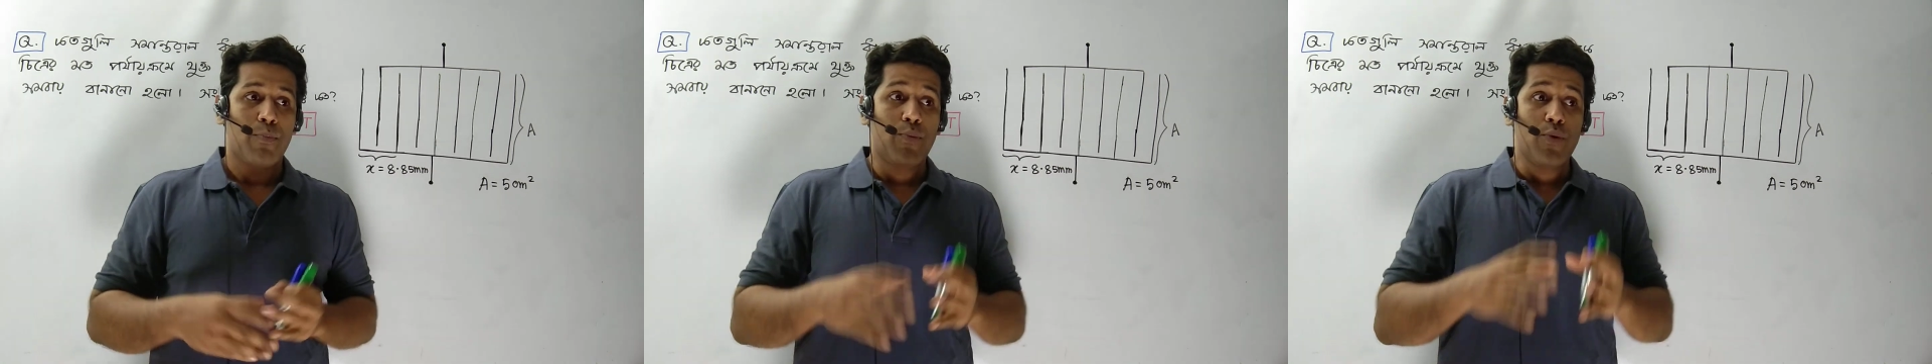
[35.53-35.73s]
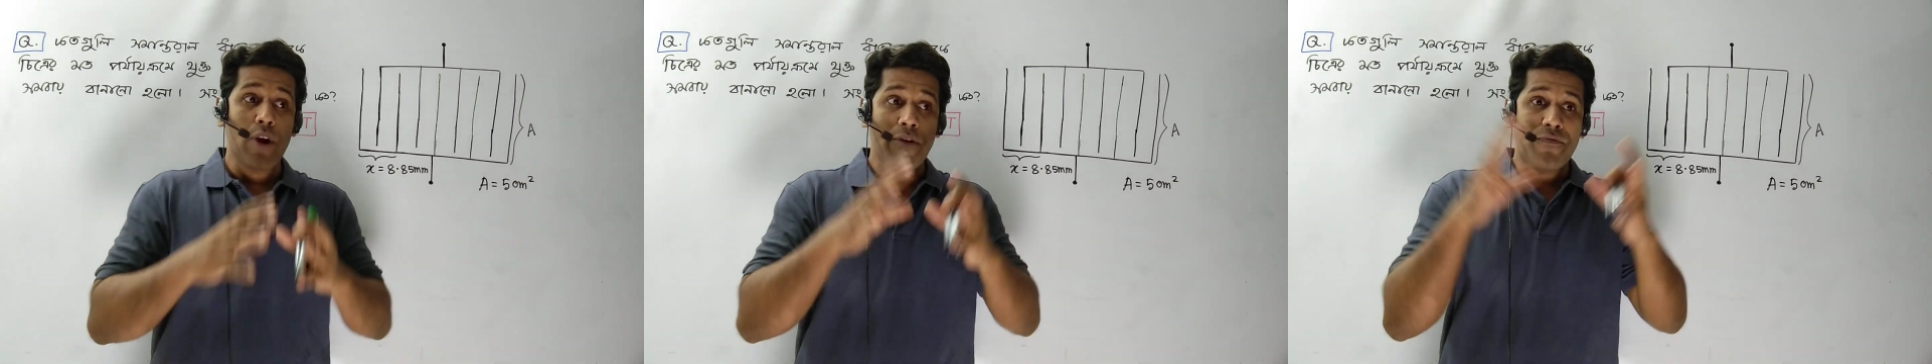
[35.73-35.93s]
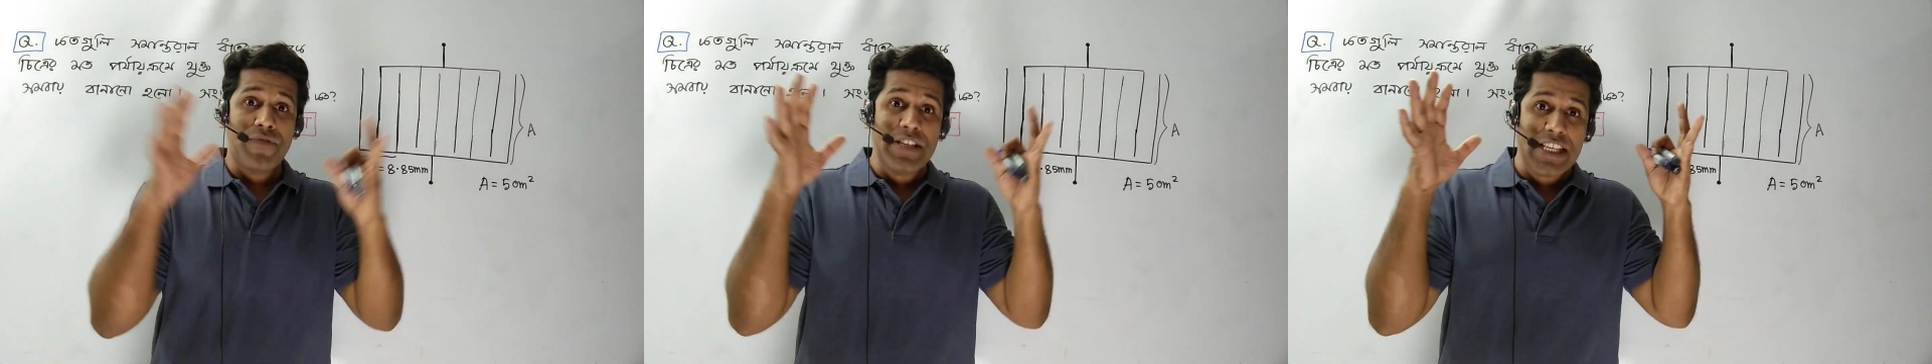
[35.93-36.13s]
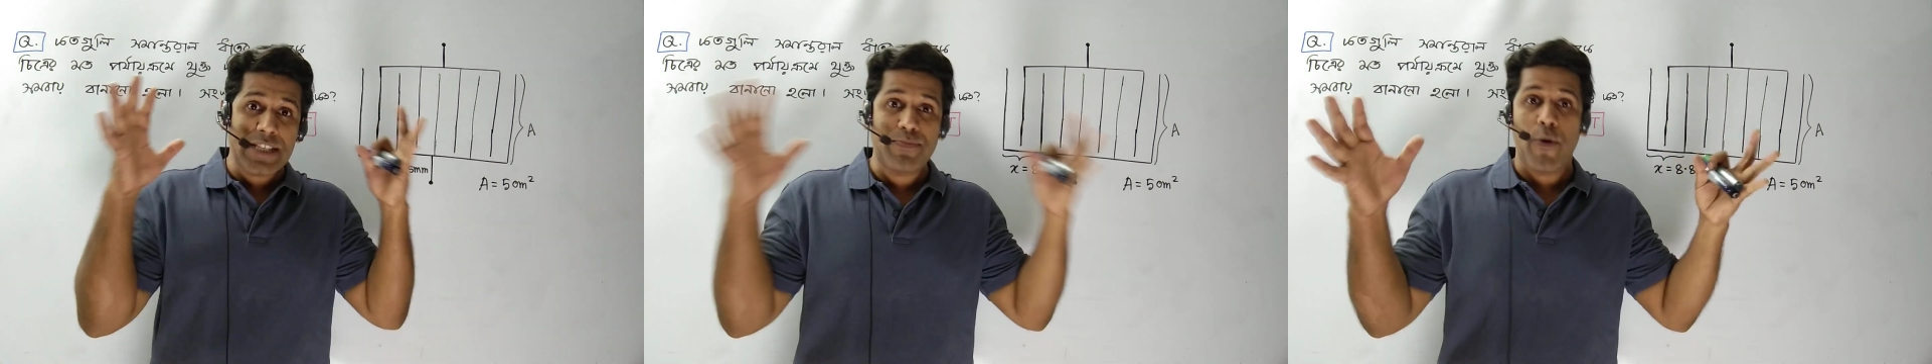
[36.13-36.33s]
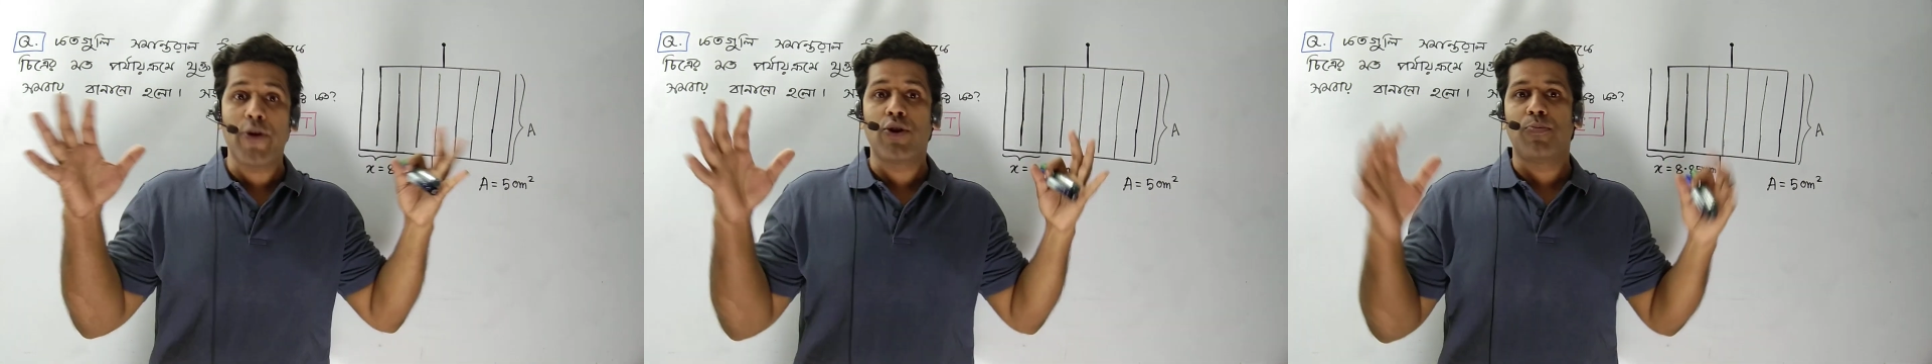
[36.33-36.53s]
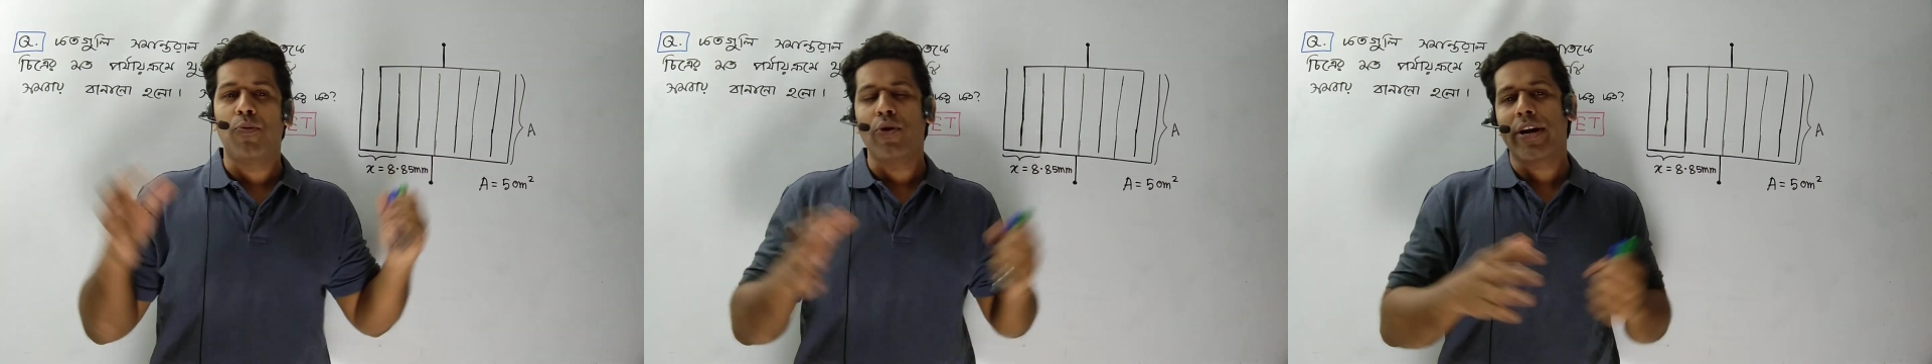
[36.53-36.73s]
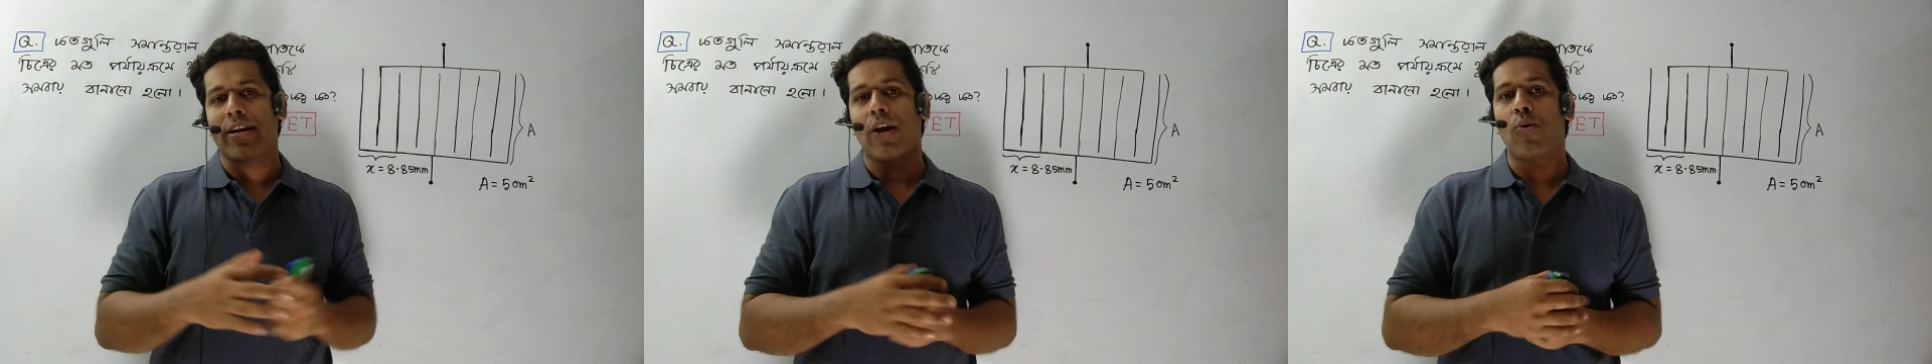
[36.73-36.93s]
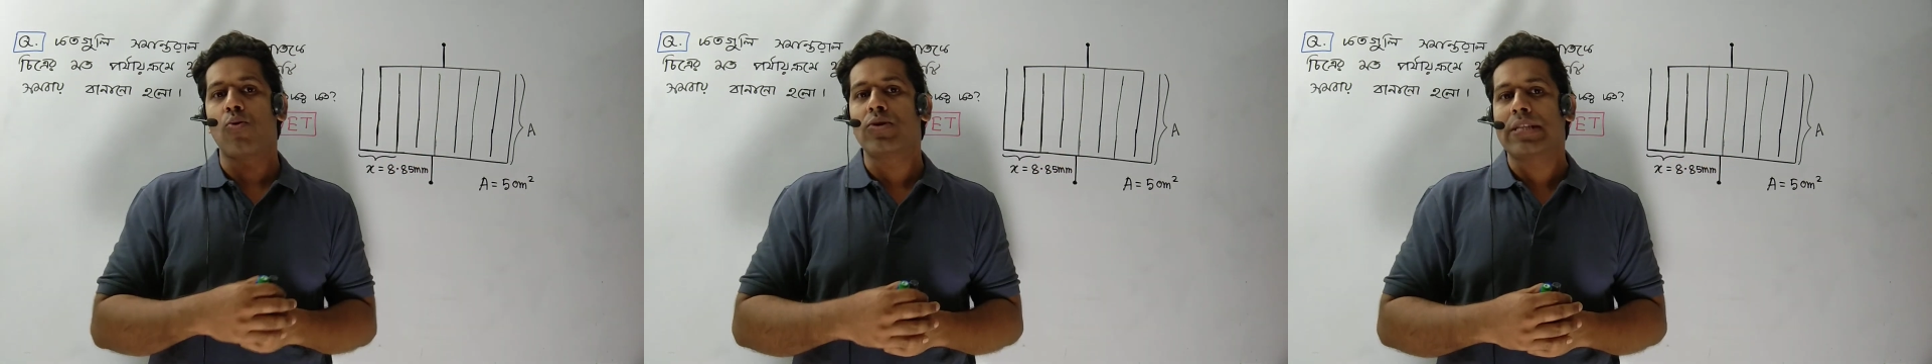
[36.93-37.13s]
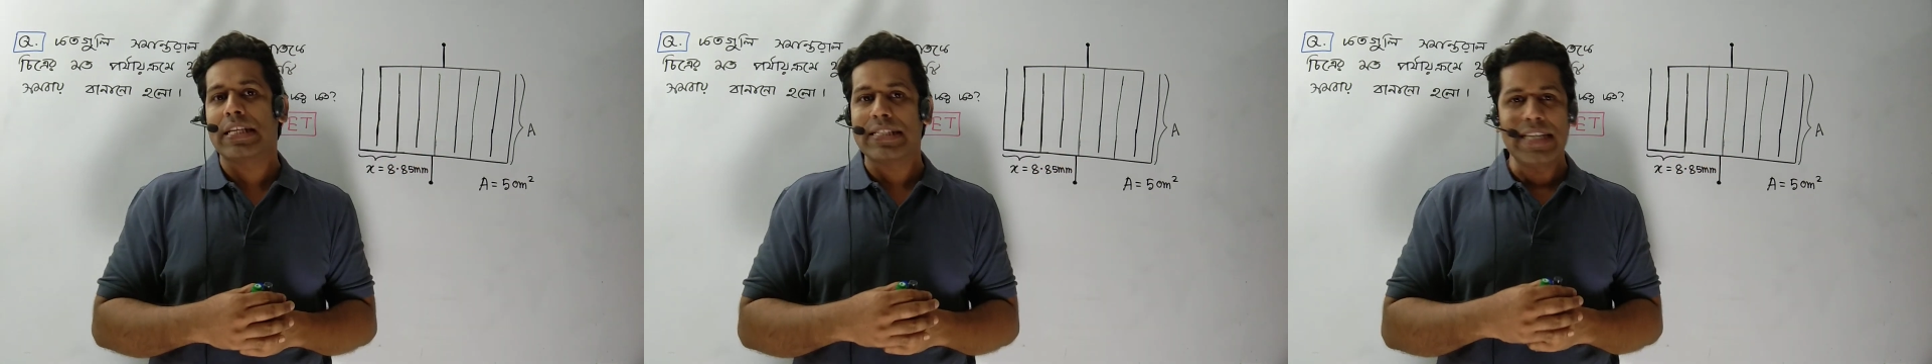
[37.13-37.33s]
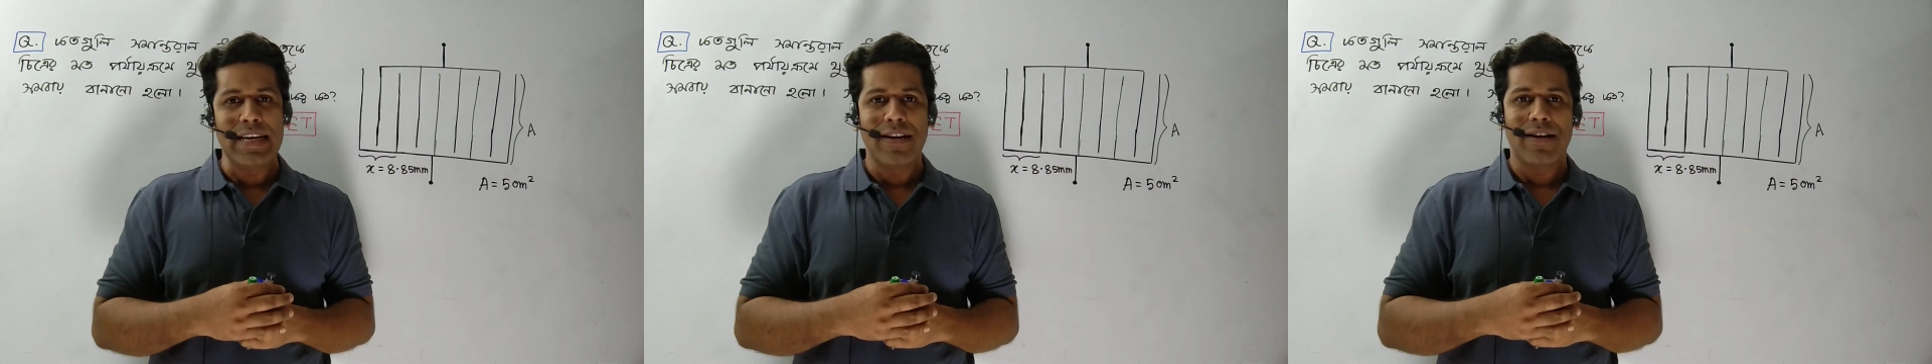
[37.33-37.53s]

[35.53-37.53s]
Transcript: পুরো ফিজিক্স বইয়ের উপর একটা কোর্স আছে